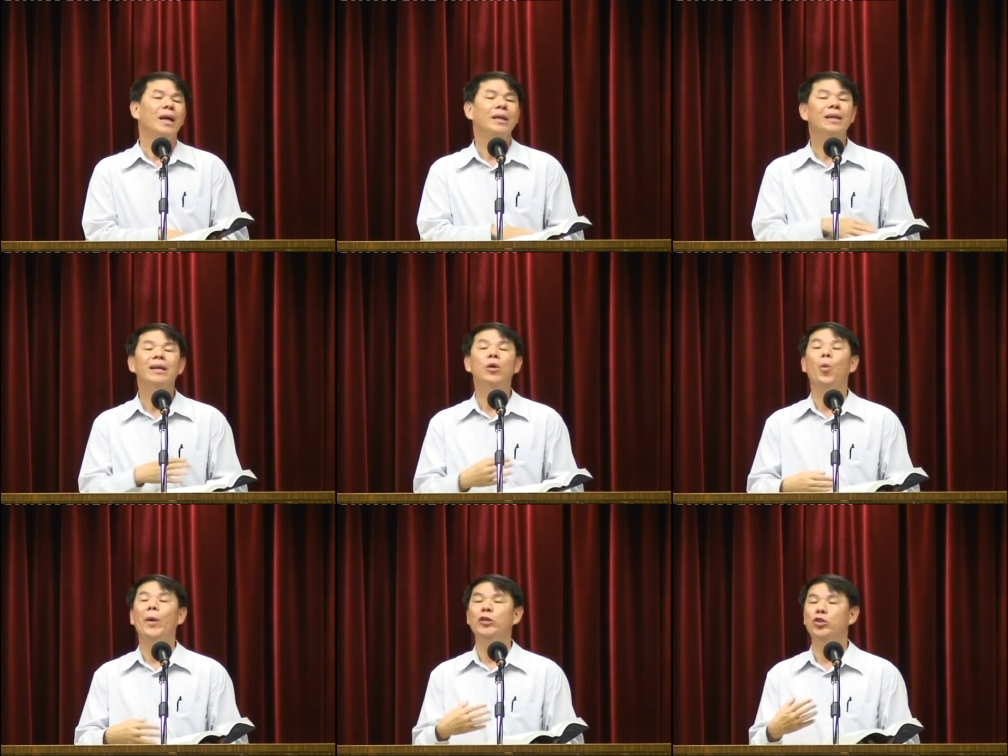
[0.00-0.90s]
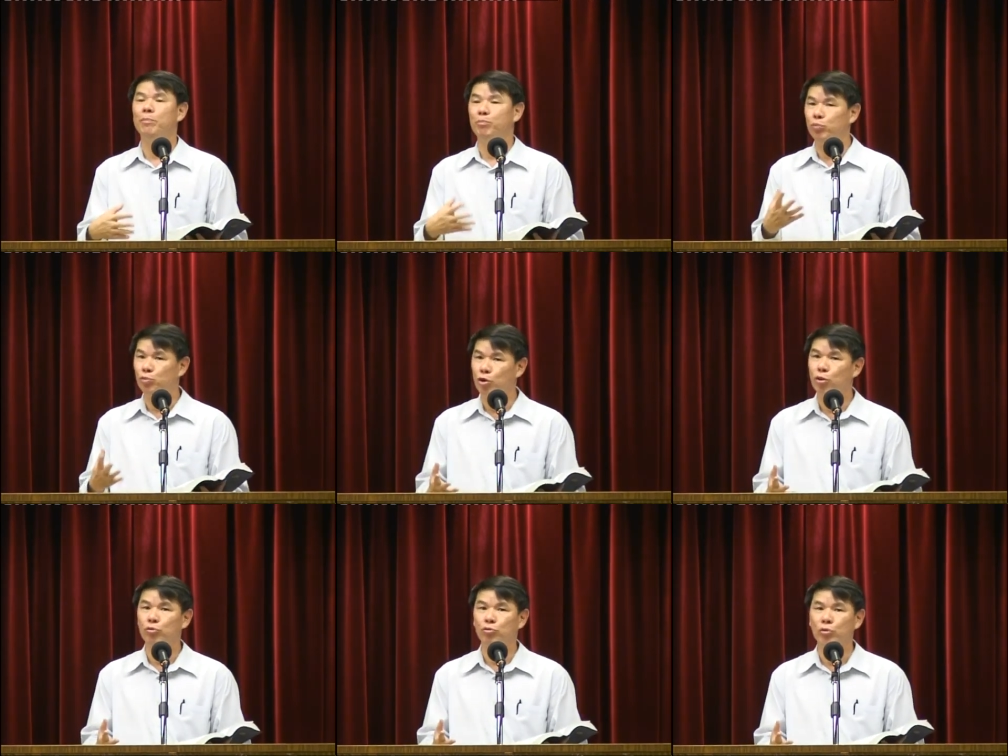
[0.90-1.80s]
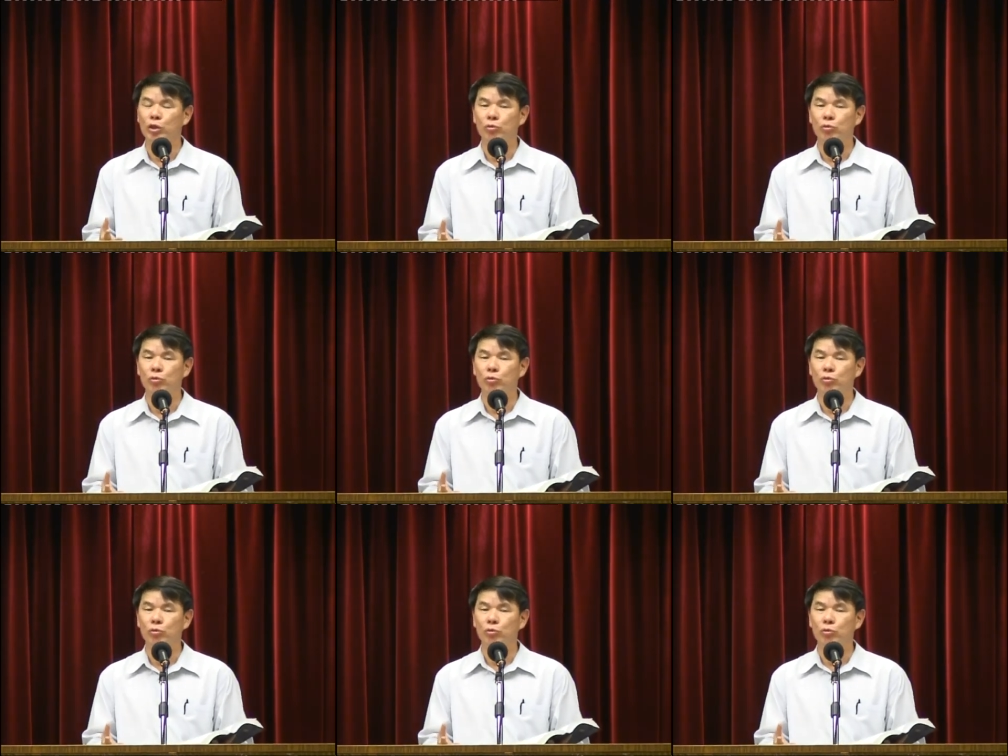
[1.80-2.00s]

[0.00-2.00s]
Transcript: 你可以回去补充读一